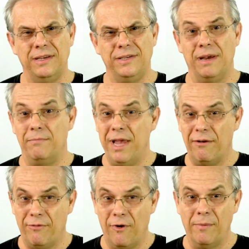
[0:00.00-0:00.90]
Se a
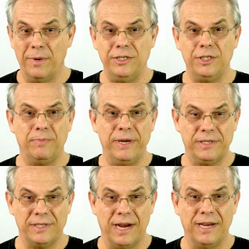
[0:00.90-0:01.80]
minha forma de
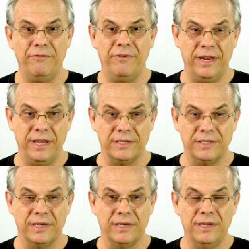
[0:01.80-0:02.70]
expressar
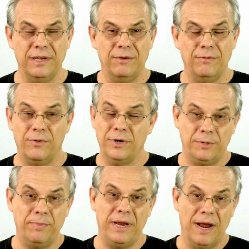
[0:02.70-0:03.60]
reverência for
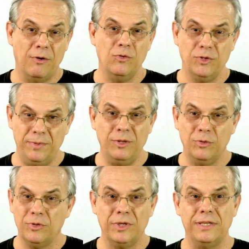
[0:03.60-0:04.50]
esperar alguns
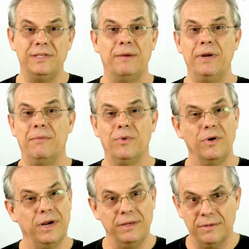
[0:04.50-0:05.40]
minutos antes de abrir a
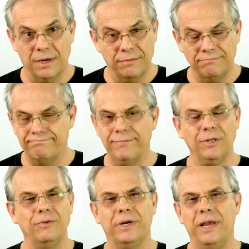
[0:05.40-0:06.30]
boca, então
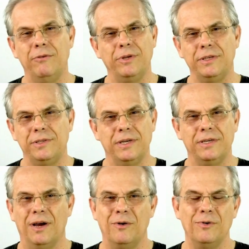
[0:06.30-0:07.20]
eu não creio que
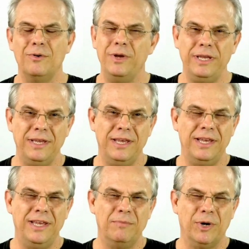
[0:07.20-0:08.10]
seja algo ruim.
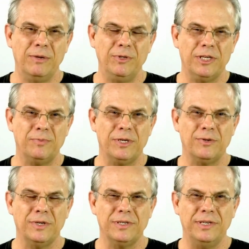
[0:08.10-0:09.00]
Embora muitas
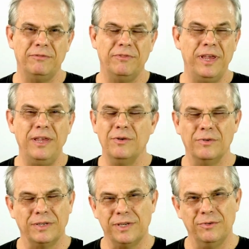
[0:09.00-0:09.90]
pessoas que
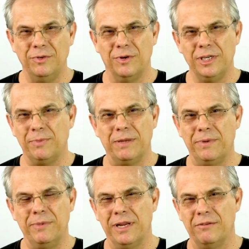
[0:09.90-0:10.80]
venham às reuniões pela
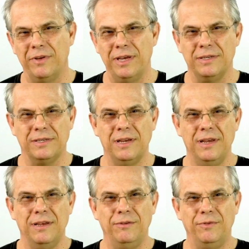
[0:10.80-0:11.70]
primeira vez
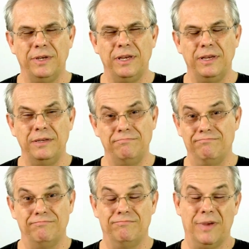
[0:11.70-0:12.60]

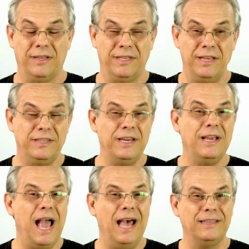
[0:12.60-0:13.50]
fiquem até
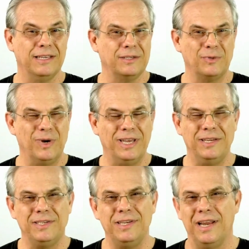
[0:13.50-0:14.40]
intrigadas com
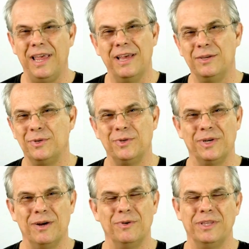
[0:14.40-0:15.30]
aquele
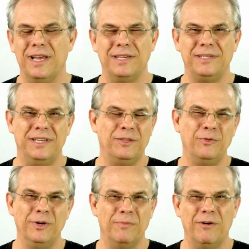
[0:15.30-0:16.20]
silêncio que acontece
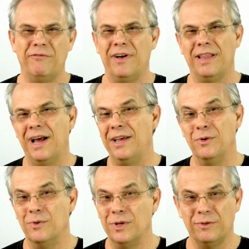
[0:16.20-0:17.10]
entre um irmão falar
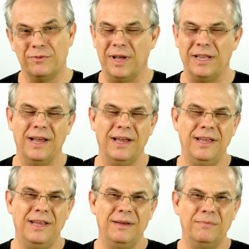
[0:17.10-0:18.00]
e o outro falar
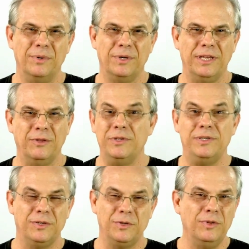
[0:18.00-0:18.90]
porque não
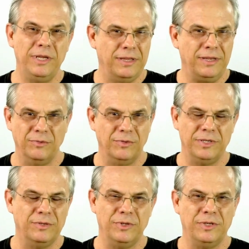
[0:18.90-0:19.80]
existe um líder, não
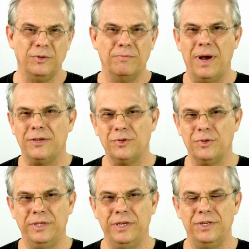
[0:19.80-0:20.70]
existe um
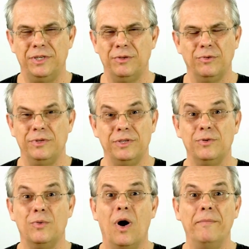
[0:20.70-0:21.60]
pastor dirigindo, não
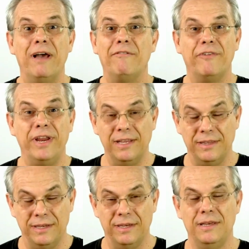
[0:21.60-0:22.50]
existe um homem à
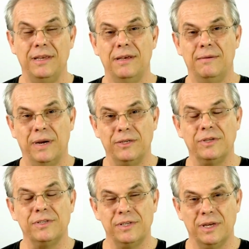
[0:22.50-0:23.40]
frente, mas
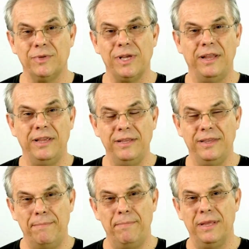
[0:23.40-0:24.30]
nós estamos ali em
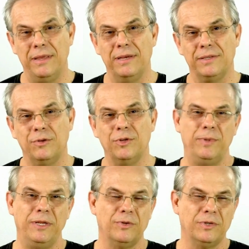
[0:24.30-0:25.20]
dependência do
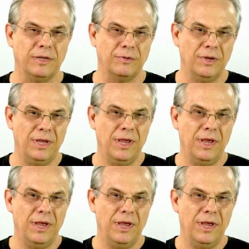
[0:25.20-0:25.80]
Espírito Santo.